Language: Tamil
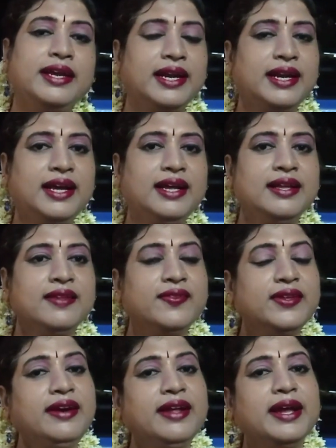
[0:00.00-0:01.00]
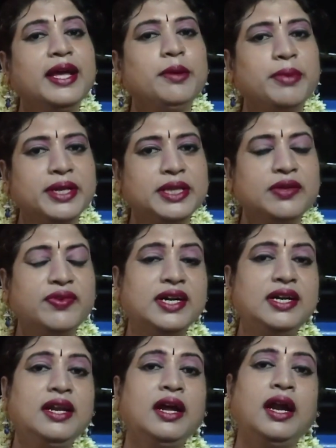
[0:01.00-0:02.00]
ஏன்னா திருநங்கை
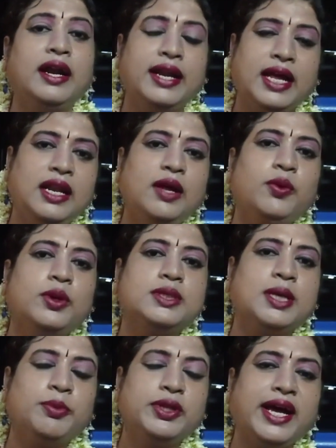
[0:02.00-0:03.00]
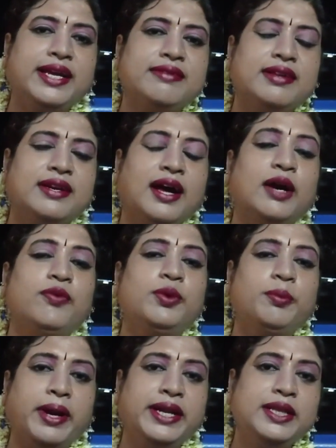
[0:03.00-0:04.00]
மருத்துவர்கள் நல்ல ஒரு
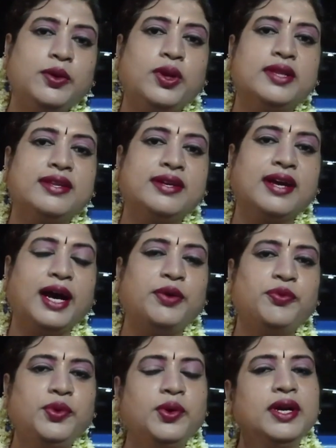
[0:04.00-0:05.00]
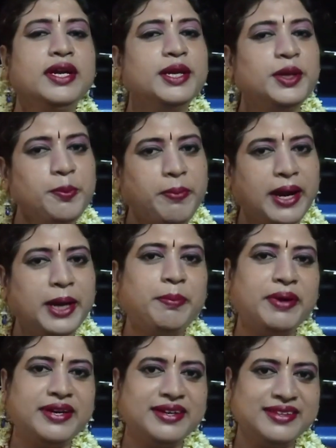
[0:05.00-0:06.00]
சமுதாயத்திற்காகவும் மனித குலத்திற்காகவும் இன்னும்
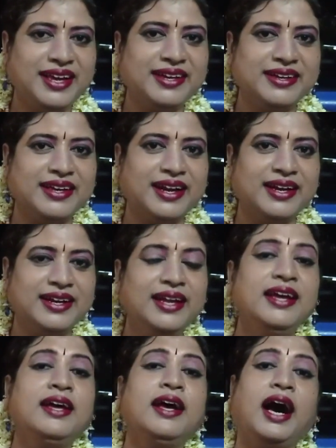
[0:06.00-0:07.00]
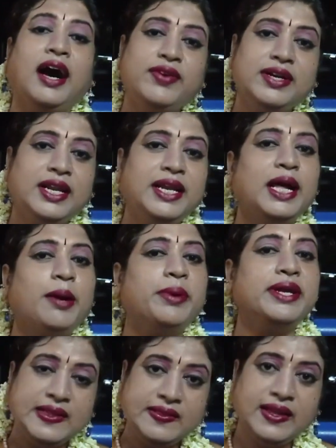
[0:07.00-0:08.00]
பாடுபட்டுட்டு தான் இருக்கிறாங்க அவங்களே
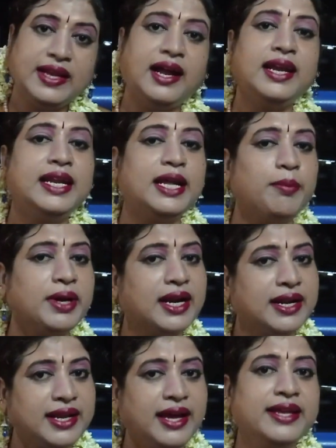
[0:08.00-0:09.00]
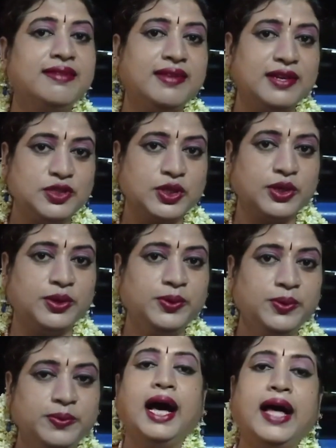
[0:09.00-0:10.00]
நாம் இந்த நாளில் நாம் கட்டாயம்
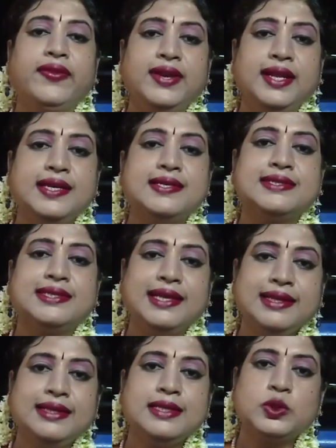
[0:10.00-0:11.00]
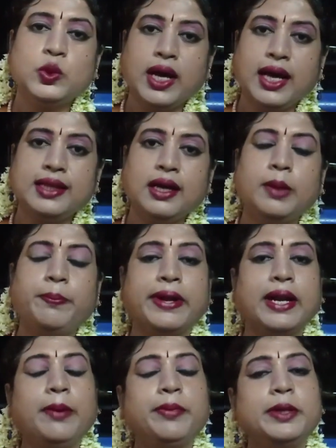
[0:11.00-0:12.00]
தெரிஞ்சுக்கணும் அதில் சிறந்த சுகாதார
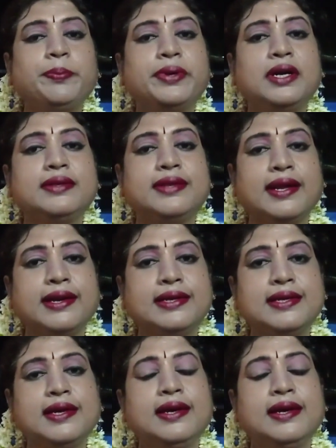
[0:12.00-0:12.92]
பராமரிப்புகள் தர்ற